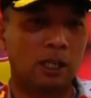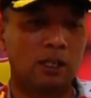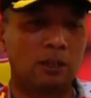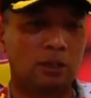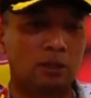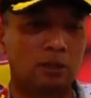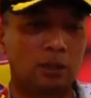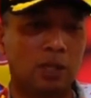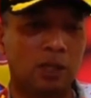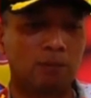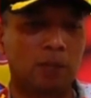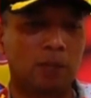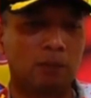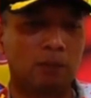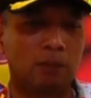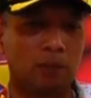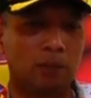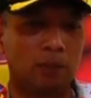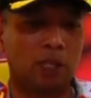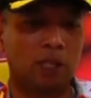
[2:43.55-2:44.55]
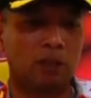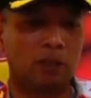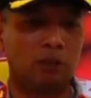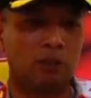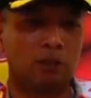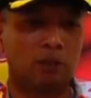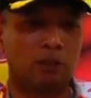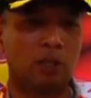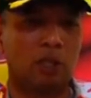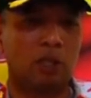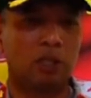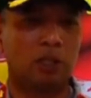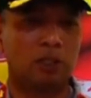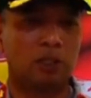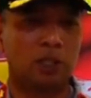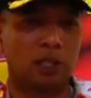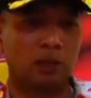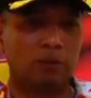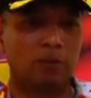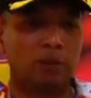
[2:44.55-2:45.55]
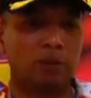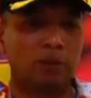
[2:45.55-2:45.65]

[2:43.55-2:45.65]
karena sudah 41 jam